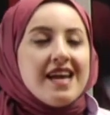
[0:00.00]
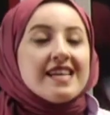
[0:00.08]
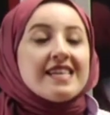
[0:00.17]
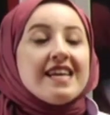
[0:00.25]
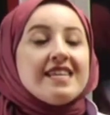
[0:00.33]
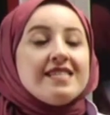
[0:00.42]

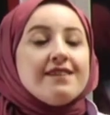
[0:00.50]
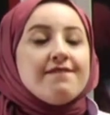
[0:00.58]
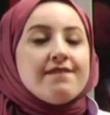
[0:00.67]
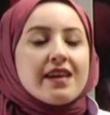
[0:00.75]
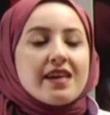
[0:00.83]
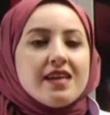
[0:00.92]
kesin
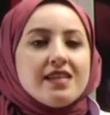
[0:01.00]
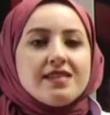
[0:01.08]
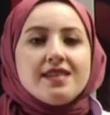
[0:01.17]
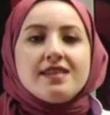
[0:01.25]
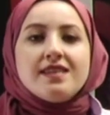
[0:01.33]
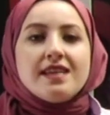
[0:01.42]
ve
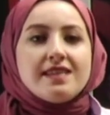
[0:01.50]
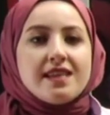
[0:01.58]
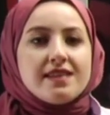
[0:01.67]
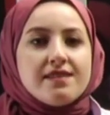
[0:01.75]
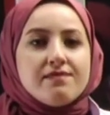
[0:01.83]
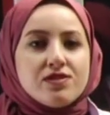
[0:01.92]
kesin
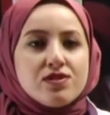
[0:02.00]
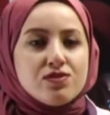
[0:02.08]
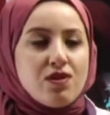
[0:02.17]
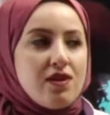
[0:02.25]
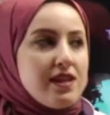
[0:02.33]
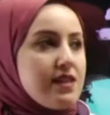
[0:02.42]
reddettiğimizi
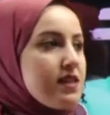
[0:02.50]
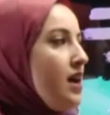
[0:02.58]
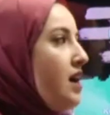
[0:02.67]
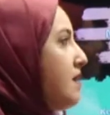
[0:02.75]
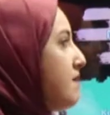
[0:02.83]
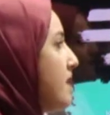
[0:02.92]
söyledik.
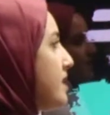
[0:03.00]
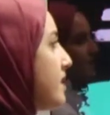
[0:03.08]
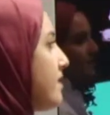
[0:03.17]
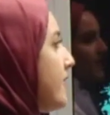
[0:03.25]
Manda ve